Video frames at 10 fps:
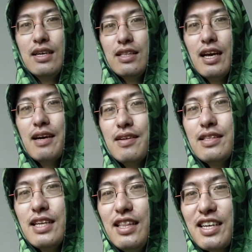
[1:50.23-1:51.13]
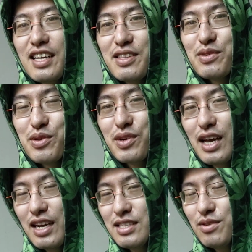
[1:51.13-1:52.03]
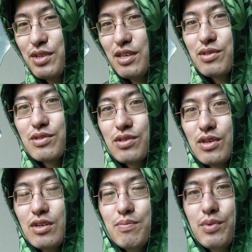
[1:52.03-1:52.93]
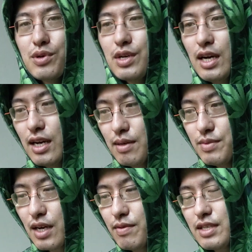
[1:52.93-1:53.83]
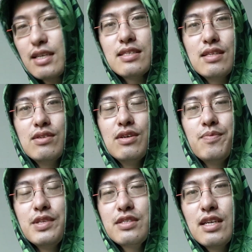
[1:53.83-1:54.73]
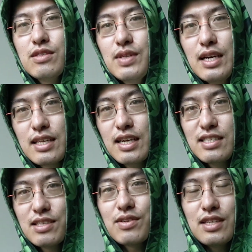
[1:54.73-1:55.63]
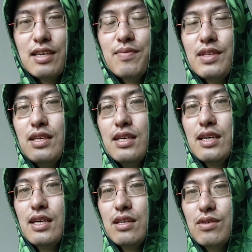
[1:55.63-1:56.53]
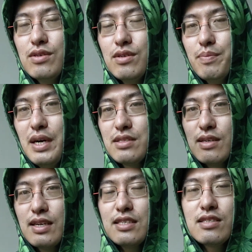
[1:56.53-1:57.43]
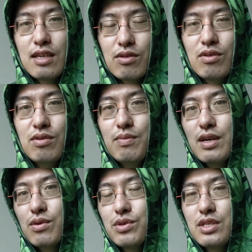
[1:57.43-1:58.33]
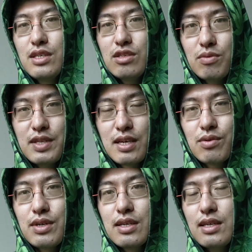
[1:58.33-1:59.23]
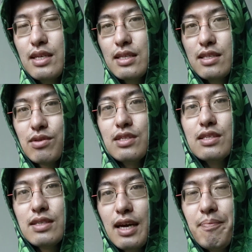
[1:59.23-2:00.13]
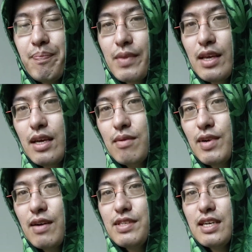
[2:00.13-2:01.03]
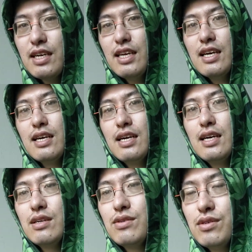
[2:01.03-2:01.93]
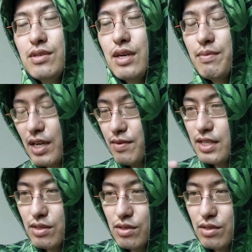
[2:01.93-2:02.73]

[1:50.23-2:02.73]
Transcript: でなんでかっていうと話の経由すると僕が村上隆さんのスタジオで働いてた時にあのパーソナルアシスタント、まあ、個人秘書みたいなことやってた時にですね村上さんがねあのあ村上さ